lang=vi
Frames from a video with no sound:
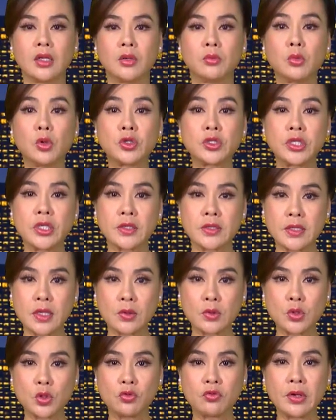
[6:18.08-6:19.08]
Bộ trưởng
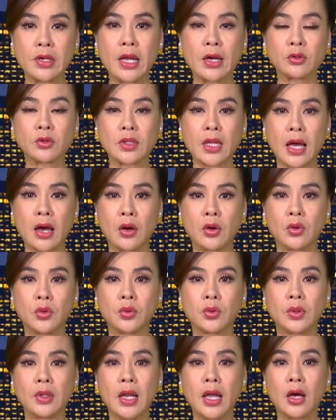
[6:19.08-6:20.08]
Giáo dục và Đào
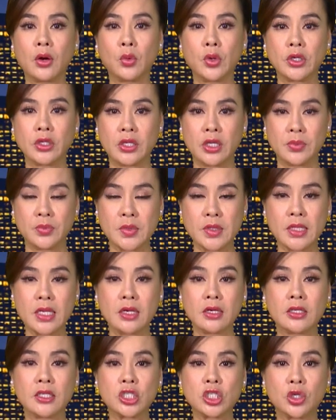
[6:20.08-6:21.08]
tạo là Nguyễn Kim
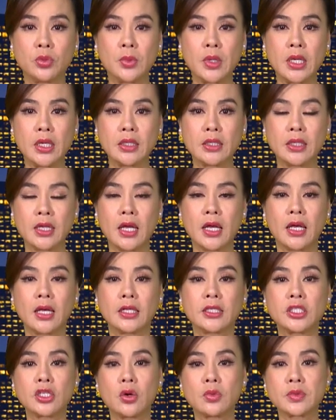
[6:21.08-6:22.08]
Sơn cho biết,
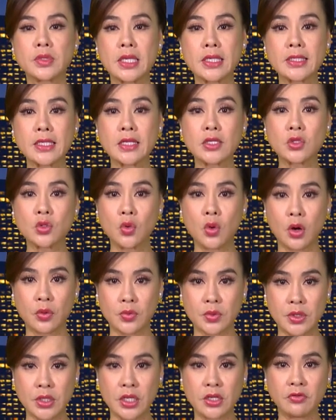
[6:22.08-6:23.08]
trong danh sách du
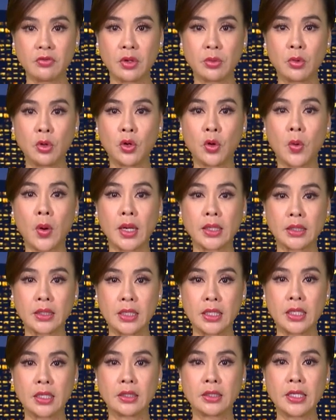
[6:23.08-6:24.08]
học sinh phải bồi hoàn
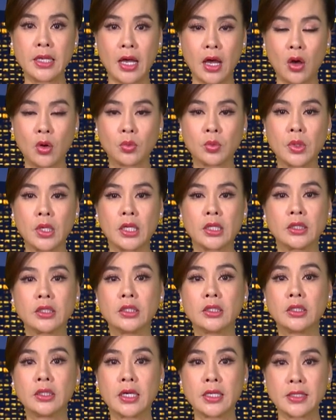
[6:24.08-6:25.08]
tiền đi học
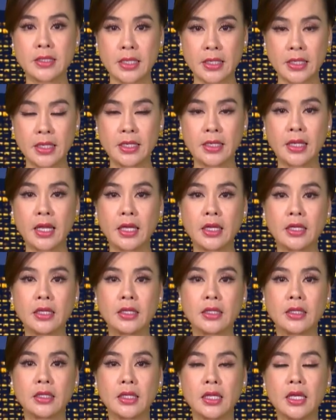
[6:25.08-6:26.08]
từ ngân sách hiện nay
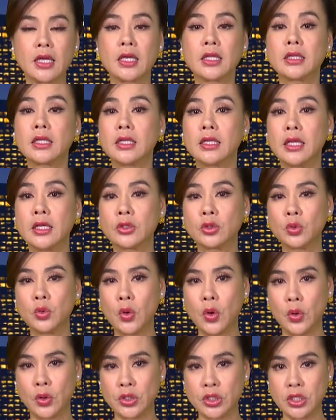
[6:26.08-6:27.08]
tỷ lệ
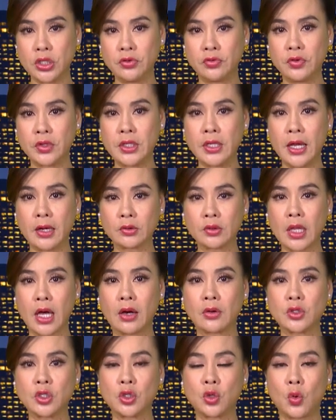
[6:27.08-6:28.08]
thu hồi chi phí đào
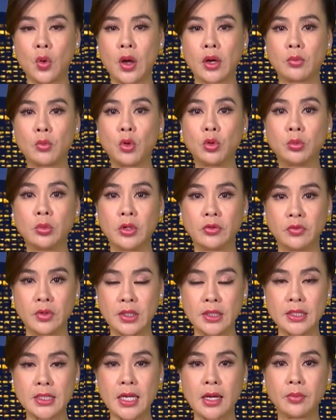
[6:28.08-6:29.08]
tạo chỉ khoảng
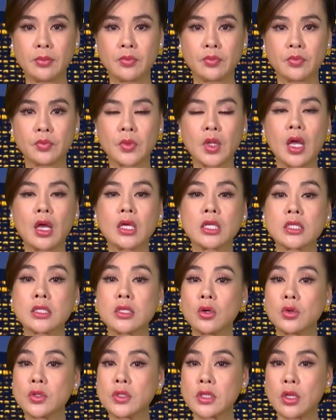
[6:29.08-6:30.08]
40%,
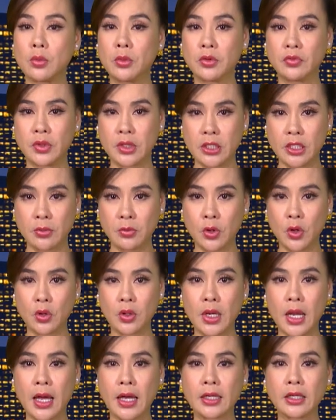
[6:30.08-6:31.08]
số 60%
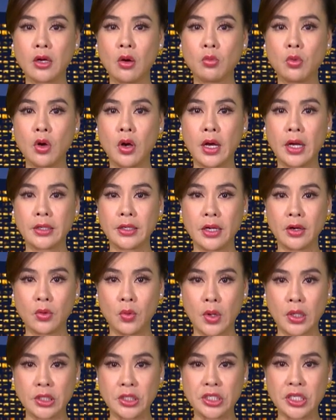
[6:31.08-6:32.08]
còn lại không có khả năng
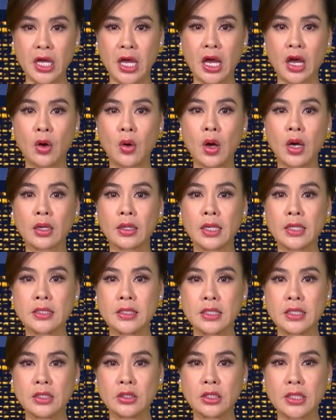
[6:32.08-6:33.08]
hoàn trả hoặc là
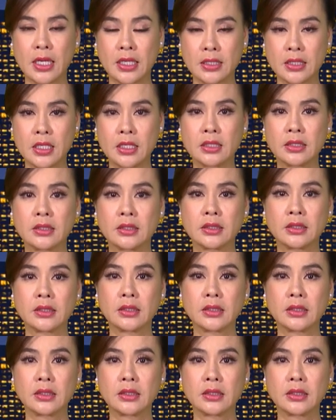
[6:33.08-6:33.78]
xin trả dần.